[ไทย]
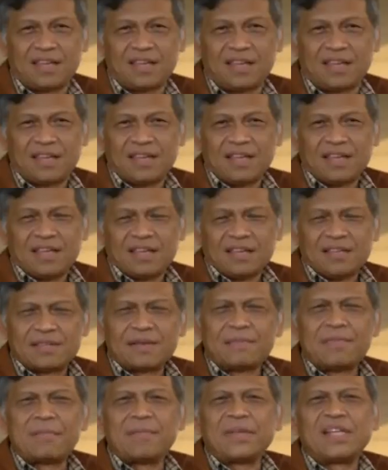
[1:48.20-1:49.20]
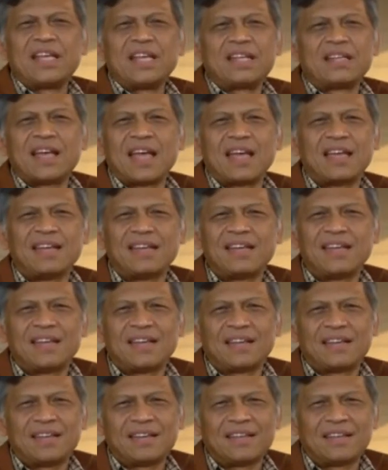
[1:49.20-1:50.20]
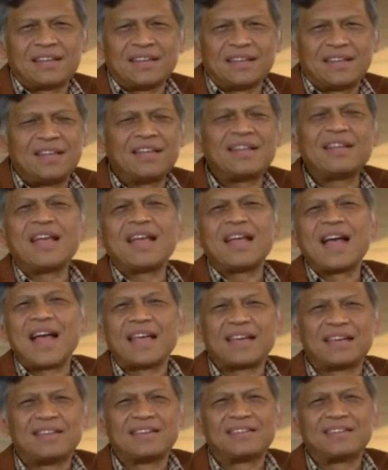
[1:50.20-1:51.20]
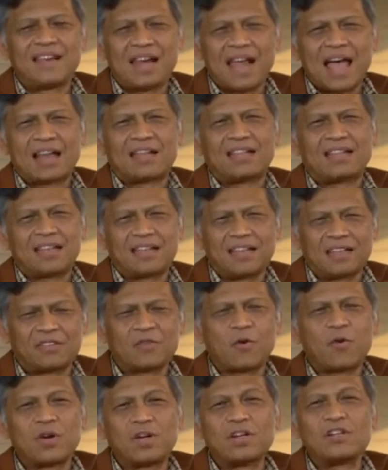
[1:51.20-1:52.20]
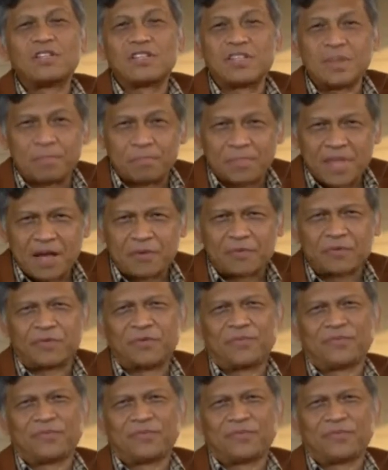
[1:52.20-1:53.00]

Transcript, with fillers: ยสำหรับประเทศไทยเนี่ยคิดง่ายๆ คือตลาดจะโตขึ้น10เท่า